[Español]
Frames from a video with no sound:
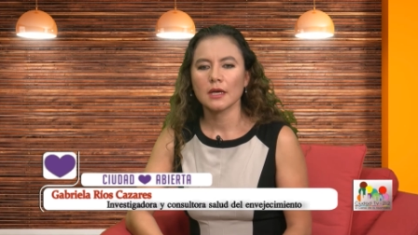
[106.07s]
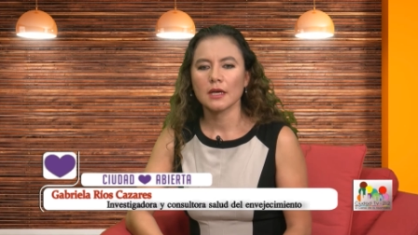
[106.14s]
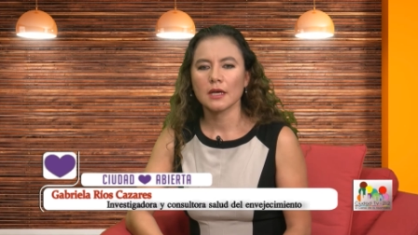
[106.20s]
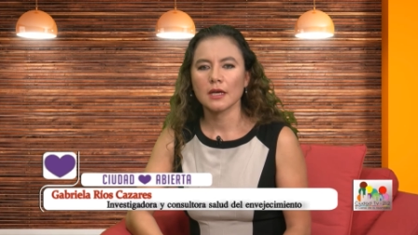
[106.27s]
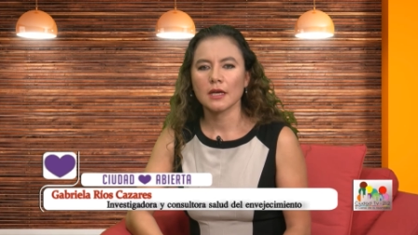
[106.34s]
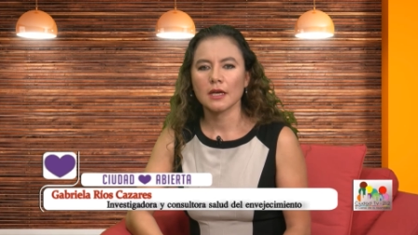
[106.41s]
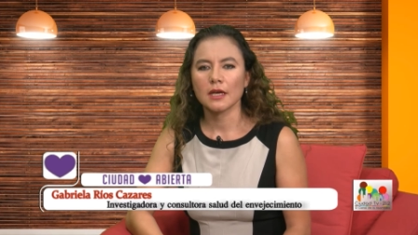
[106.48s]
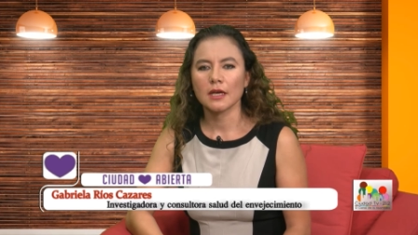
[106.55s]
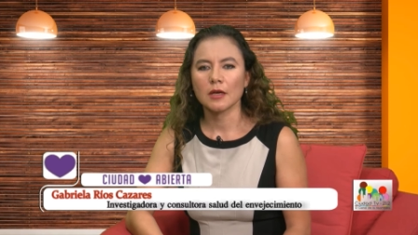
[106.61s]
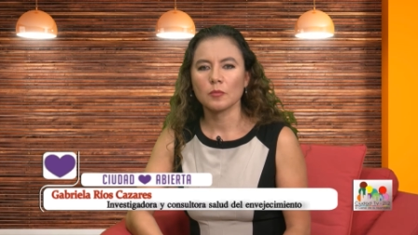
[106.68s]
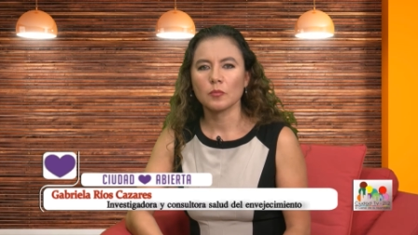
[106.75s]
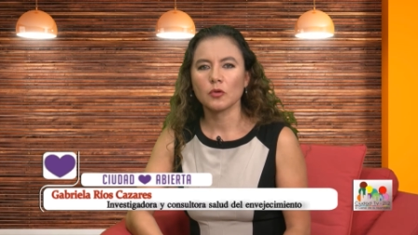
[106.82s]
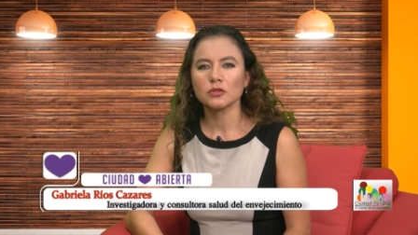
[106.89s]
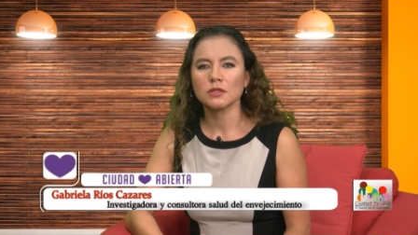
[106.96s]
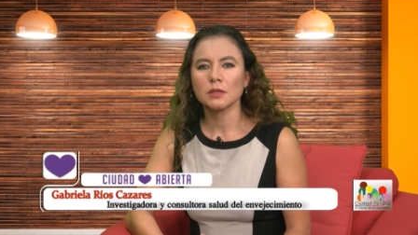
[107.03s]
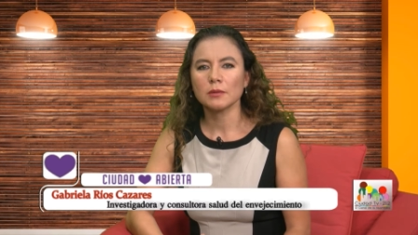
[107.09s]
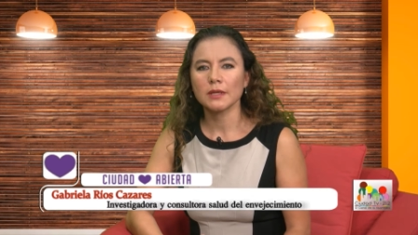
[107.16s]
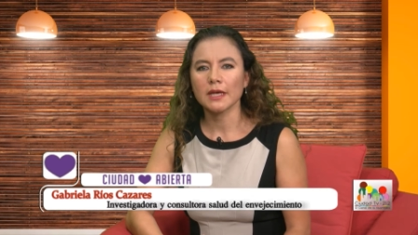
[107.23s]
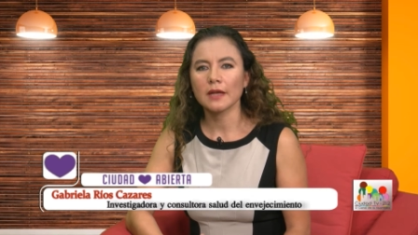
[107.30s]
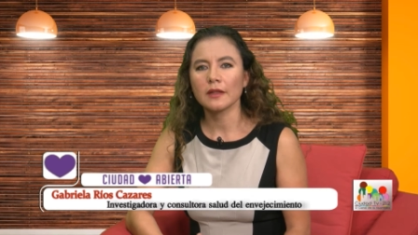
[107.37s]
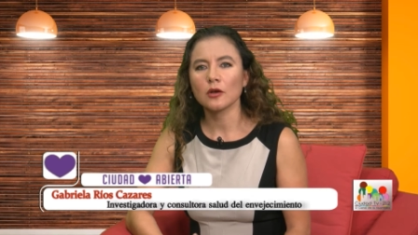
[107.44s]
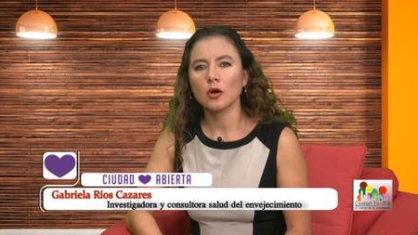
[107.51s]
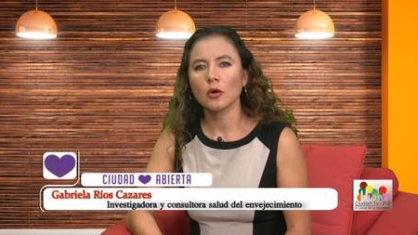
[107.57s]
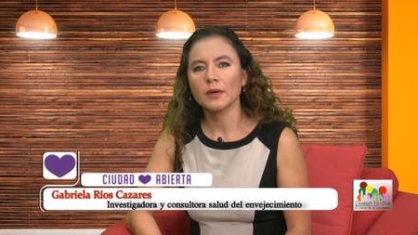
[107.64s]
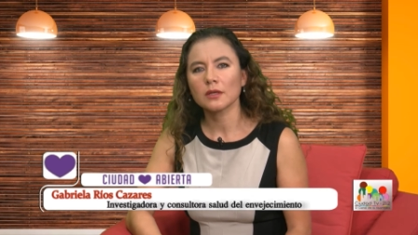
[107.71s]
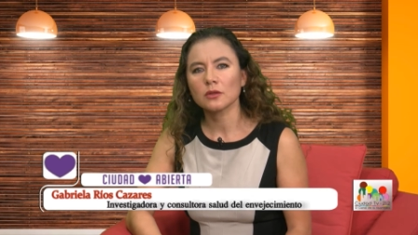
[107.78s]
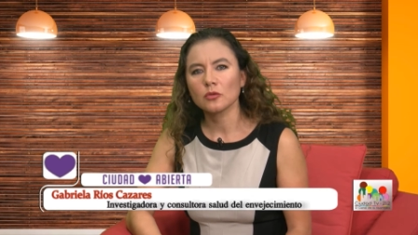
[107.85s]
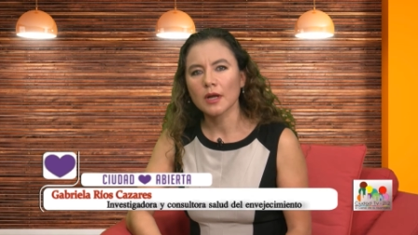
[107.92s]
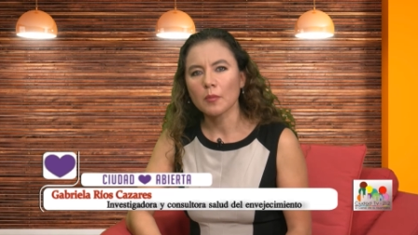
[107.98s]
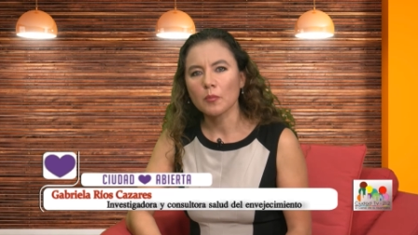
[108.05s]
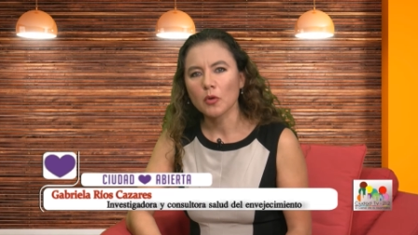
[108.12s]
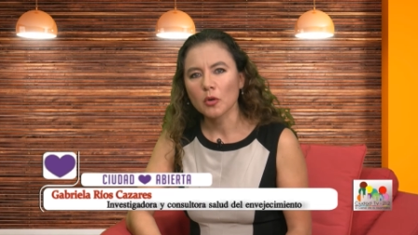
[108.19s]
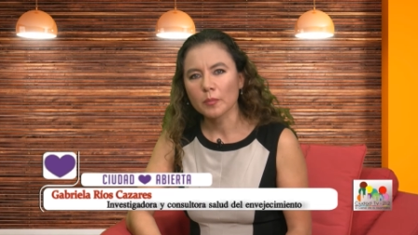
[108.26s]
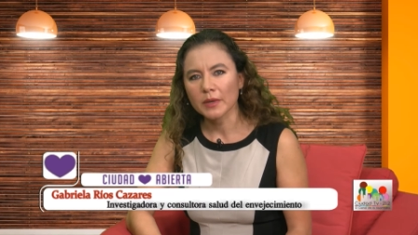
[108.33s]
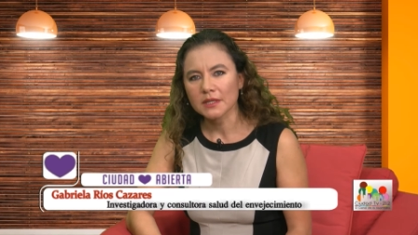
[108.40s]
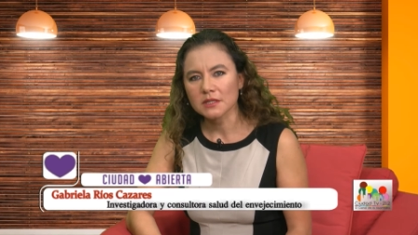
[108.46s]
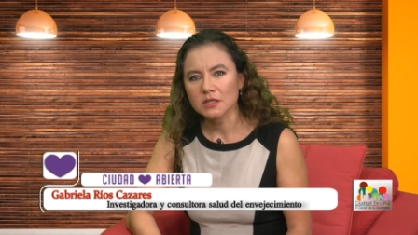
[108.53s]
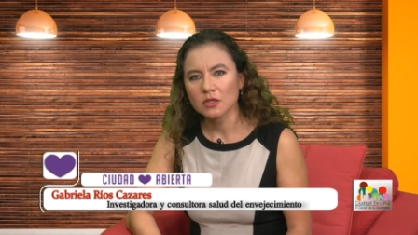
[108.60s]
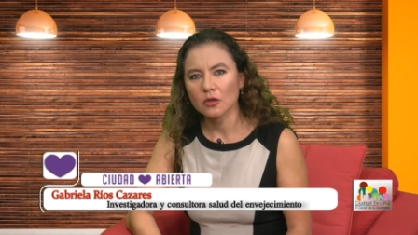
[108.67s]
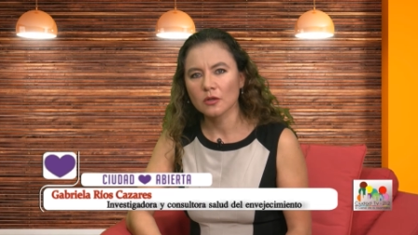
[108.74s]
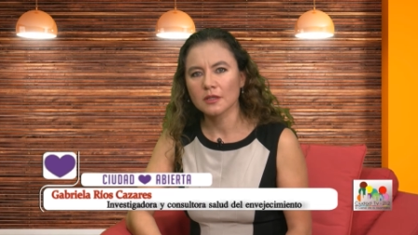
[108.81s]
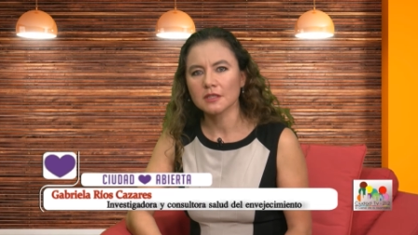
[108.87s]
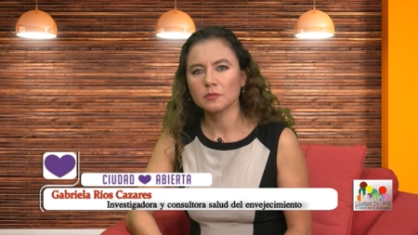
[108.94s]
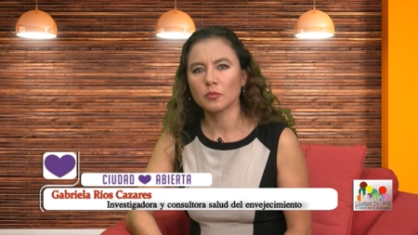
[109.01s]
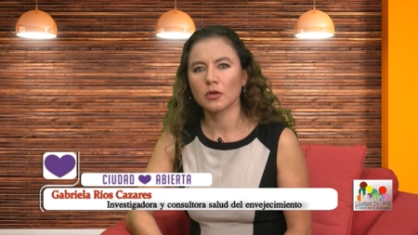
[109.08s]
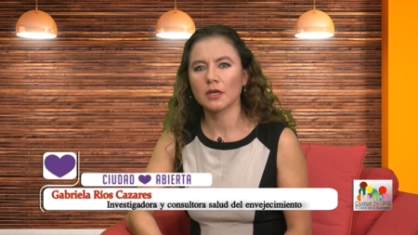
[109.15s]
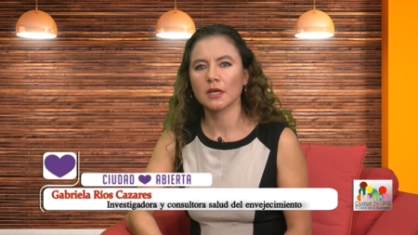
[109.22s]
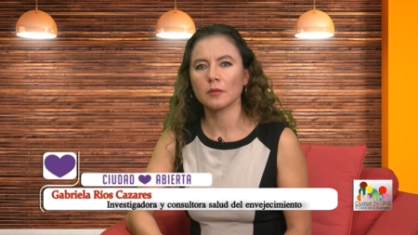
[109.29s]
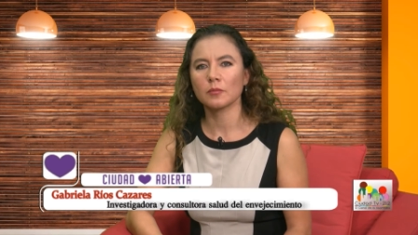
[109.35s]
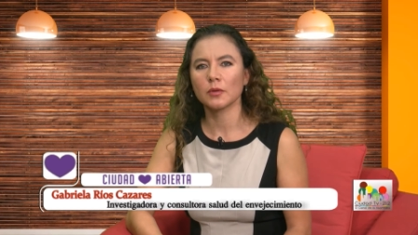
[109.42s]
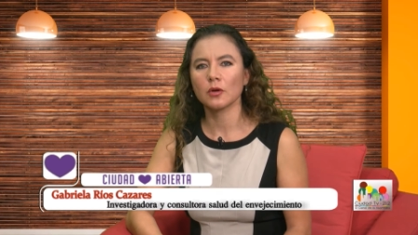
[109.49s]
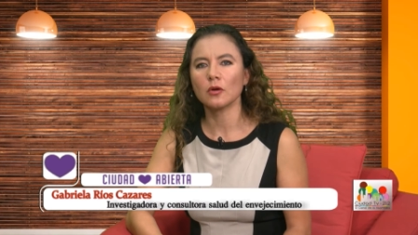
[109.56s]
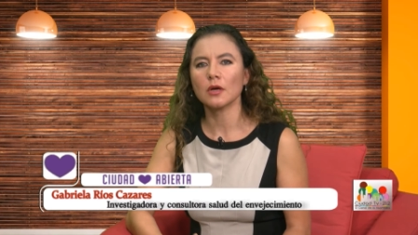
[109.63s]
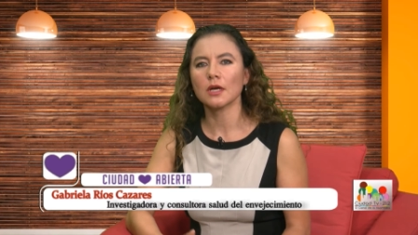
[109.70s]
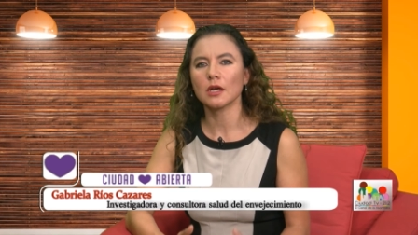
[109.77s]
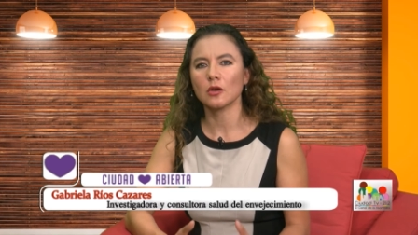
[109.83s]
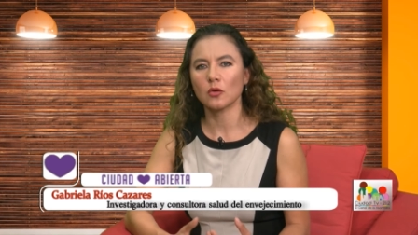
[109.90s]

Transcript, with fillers: eh, posibilidad de cobertura por pensiones, por ejemplo,